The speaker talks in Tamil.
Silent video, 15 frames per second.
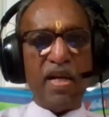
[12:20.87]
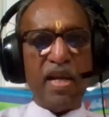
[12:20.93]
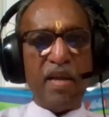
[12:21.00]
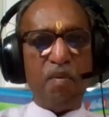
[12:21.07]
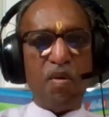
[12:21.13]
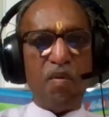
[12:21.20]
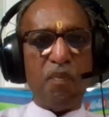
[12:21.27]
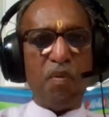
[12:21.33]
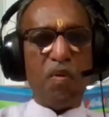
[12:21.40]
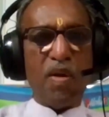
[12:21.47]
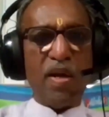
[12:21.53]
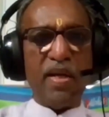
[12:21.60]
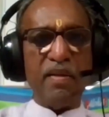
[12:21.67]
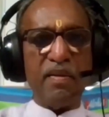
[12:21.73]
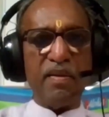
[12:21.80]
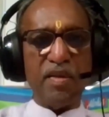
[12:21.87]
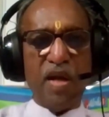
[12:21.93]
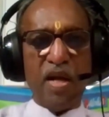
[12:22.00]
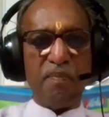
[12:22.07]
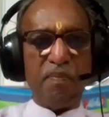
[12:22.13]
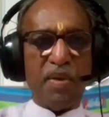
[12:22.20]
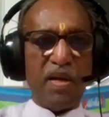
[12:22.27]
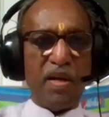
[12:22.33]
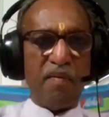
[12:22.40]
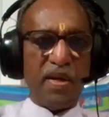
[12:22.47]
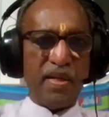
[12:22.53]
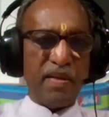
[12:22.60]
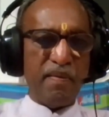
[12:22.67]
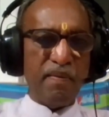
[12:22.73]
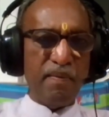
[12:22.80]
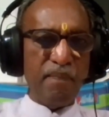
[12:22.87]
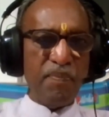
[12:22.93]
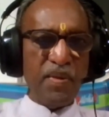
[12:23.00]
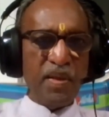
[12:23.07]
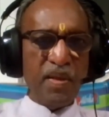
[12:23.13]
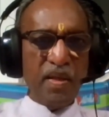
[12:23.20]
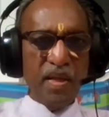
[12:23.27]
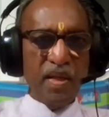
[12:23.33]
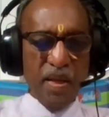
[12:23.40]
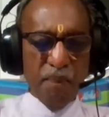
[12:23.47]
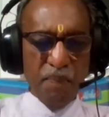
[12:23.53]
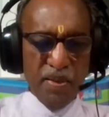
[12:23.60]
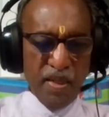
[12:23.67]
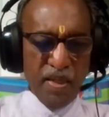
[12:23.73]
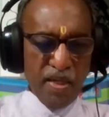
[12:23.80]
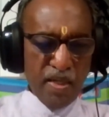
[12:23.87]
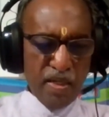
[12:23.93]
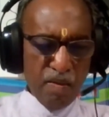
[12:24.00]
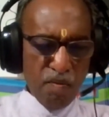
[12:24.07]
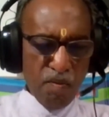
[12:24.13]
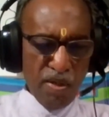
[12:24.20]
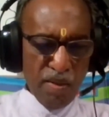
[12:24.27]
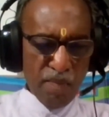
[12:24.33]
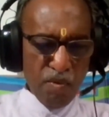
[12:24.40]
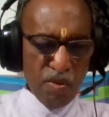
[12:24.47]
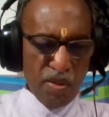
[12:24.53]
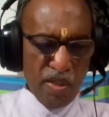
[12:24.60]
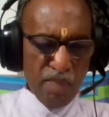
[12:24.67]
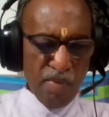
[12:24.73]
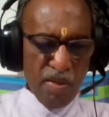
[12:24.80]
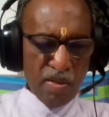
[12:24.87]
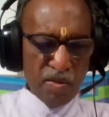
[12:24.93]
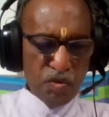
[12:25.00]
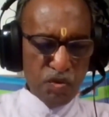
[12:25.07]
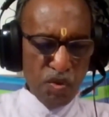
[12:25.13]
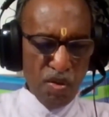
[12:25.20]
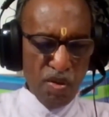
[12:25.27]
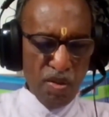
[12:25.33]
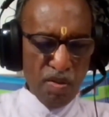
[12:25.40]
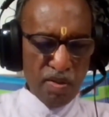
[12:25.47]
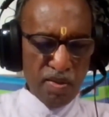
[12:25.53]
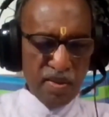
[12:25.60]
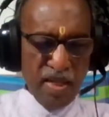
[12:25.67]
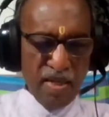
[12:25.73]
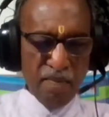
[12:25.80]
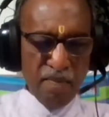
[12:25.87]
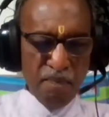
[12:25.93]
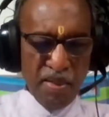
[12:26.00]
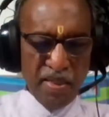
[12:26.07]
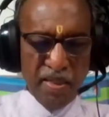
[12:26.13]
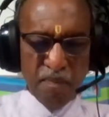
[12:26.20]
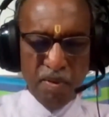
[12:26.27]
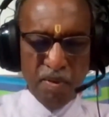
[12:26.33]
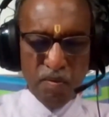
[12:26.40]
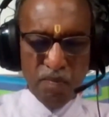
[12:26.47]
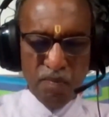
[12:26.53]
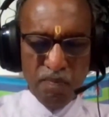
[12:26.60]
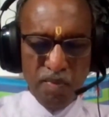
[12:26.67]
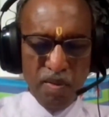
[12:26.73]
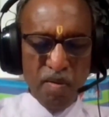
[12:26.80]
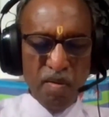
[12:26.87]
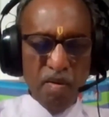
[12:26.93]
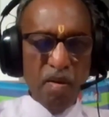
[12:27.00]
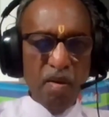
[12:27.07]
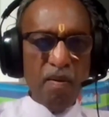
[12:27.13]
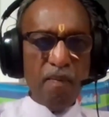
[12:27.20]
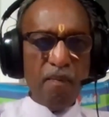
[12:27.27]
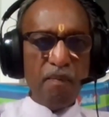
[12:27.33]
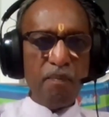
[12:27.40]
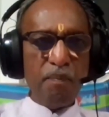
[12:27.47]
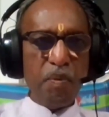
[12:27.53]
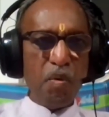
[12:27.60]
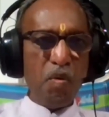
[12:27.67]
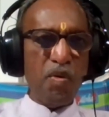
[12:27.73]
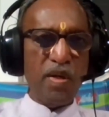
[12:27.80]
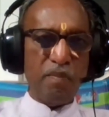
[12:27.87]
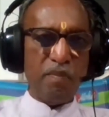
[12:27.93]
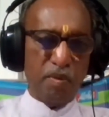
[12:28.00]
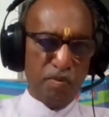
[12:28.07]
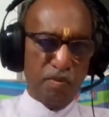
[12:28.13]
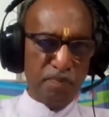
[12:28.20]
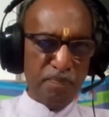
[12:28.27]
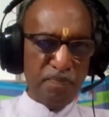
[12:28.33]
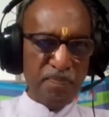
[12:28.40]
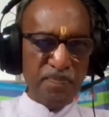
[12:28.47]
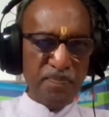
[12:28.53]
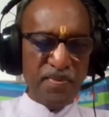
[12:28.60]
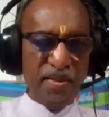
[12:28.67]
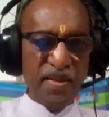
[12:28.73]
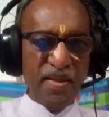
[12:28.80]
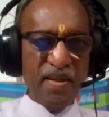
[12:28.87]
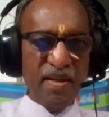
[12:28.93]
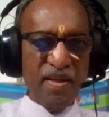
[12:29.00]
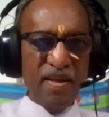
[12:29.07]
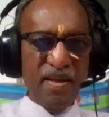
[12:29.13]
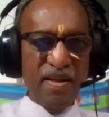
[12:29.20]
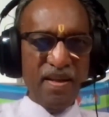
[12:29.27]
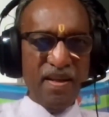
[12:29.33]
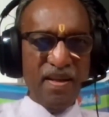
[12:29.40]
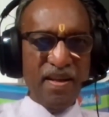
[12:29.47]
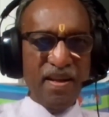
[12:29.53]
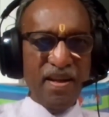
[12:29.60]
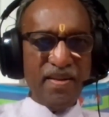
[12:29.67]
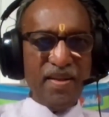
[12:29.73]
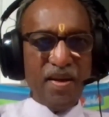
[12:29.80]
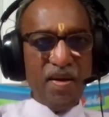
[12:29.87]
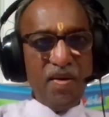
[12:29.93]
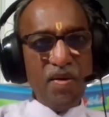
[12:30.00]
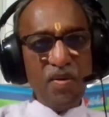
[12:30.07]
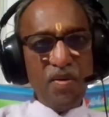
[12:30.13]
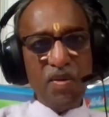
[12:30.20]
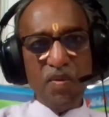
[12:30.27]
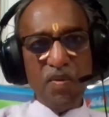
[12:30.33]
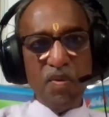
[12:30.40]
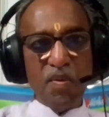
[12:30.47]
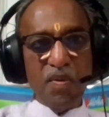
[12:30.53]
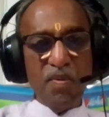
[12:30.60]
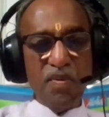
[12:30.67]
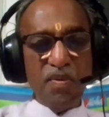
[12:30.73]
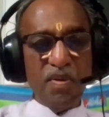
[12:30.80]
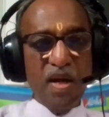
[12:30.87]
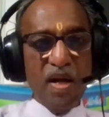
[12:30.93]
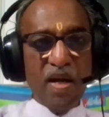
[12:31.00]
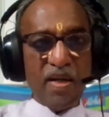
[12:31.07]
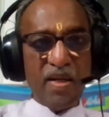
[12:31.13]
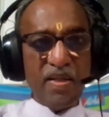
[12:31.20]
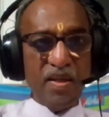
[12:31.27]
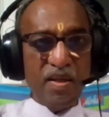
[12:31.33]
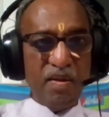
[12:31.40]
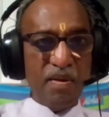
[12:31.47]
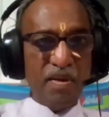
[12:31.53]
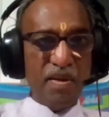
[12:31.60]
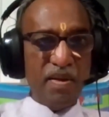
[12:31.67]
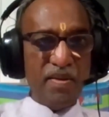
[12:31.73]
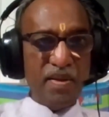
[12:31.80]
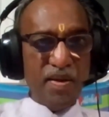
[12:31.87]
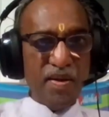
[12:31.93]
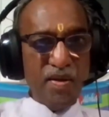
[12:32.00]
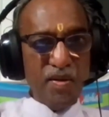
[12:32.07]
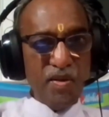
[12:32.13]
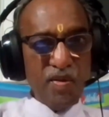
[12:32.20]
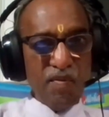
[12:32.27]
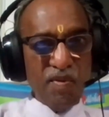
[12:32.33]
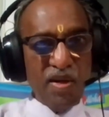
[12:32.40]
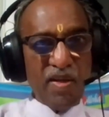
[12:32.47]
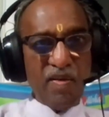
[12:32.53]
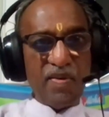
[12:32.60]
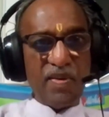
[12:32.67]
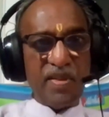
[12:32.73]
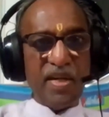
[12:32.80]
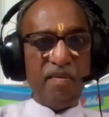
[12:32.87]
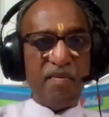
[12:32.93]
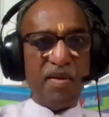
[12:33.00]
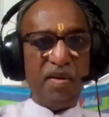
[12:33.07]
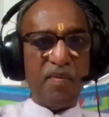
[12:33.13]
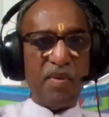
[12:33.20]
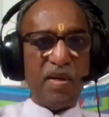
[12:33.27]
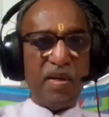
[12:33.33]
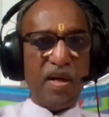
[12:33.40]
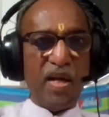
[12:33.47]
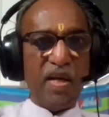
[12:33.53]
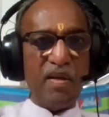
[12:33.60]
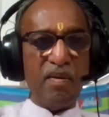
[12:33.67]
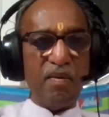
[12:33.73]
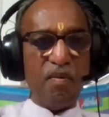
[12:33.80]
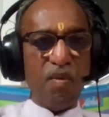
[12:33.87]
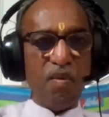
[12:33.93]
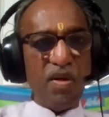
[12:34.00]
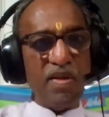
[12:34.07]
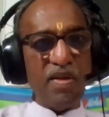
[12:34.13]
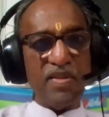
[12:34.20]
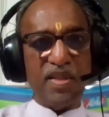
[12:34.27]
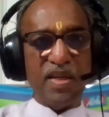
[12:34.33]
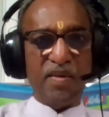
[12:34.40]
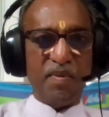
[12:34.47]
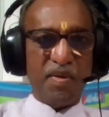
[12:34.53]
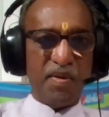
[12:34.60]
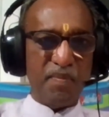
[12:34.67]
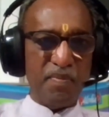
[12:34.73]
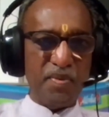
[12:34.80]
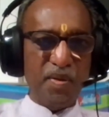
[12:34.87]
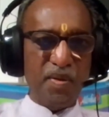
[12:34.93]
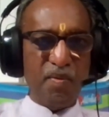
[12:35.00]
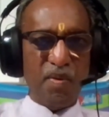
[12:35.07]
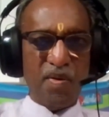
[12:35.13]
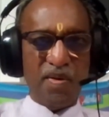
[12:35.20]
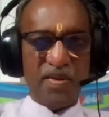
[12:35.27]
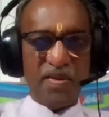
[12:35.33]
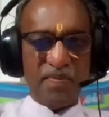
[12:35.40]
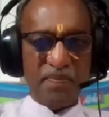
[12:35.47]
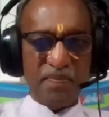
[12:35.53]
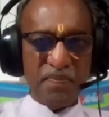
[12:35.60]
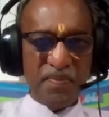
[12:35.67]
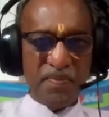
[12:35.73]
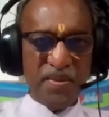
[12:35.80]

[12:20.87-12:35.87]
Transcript: தானே ஒரு பொருளாய் தான் பலவாய் இப்ப இதுல இருக்கக்கூடிய முக்கியமான சொல் தன்மை என்பதும் பொருள் என்பதும் இந்த ரெண்டுத்துக்கும் அக இந்த ரெண்டுத்துக்கும் விளக்கம் தேட வேண்டும் என்றால் குரலுக்கு செல்ல வேண்டும் திருக்குறளுக்கு